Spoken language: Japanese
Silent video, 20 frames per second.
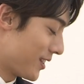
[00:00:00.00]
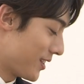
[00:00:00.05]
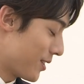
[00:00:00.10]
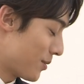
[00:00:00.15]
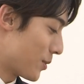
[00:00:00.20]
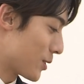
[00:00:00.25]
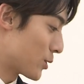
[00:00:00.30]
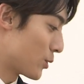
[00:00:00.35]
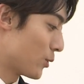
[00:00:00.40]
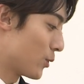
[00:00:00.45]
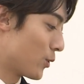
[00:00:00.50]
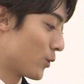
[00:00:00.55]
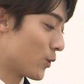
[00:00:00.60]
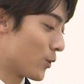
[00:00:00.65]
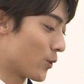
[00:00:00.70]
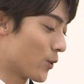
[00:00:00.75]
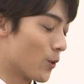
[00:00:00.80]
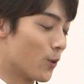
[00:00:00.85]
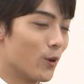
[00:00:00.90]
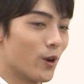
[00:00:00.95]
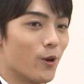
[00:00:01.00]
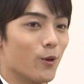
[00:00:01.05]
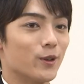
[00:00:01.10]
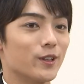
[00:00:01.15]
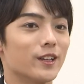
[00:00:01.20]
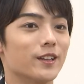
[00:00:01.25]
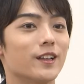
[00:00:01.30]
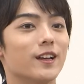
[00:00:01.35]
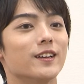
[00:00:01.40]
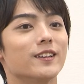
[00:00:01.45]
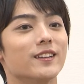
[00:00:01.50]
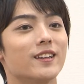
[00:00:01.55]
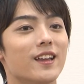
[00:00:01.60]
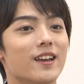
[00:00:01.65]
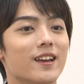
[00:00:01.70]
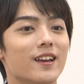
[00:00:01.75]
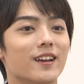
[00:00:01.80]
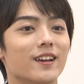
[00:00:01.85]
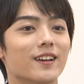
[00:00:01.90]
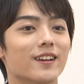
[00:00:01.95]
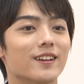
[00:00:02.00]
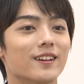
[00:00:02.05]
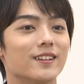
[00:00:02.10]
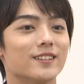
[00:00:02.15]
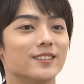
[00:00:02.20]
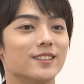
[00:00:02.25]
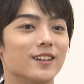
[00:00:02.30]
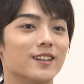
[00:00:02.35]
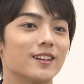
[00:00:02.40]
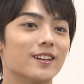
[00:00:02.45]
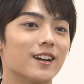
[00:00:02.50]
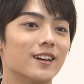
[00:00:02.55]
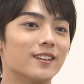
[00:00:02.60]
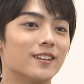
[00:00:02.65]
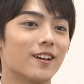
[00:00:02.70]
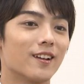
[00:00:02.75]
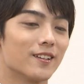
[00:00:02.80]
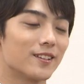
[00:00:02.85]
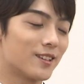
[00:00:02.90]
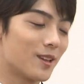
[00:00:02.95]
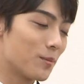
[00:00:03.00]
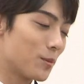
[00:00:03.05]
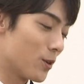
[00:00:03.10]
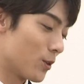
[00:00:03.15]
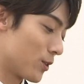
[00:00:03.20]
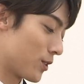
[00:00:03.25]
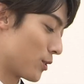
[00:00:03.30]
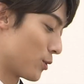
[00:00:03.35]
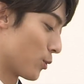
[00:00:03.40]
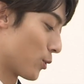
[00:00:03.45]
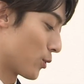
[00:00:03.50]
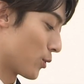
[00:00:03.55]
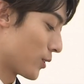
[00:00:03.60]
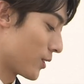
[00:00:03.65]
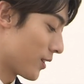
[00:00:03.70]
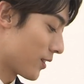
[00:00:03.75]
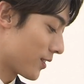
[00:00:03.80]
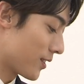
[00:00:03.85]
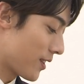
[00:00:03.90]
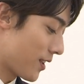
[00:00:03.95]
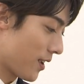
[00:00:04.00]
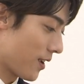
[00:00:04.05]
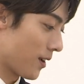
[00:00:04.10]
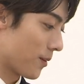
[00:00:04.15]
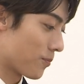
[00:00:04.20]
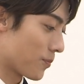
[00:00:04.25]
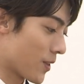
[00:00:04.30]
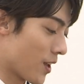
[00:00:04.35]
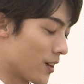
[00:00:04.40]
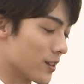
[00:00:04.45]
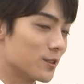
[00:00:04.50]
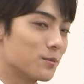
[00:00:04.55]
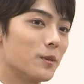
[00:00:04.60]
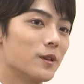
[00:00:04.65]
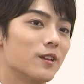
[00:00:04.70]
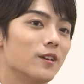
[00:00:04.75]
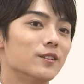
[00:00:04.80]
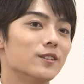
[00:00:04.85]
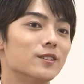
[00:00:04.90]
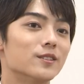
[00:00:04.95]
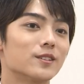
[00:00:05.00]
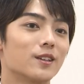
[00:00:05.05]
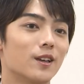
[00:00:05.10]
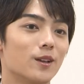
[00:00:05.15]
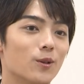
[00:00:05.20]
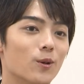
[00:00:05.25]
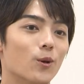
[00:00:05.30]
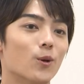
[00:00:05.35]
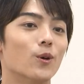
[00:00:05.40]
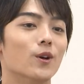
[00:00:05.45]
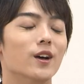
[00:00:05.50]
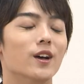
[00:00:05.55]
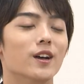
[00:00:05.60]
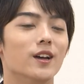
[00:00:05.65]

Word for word: でもそのご縁をいただいてじゃあ一回習ってみようっていうことになって始めたんですけど。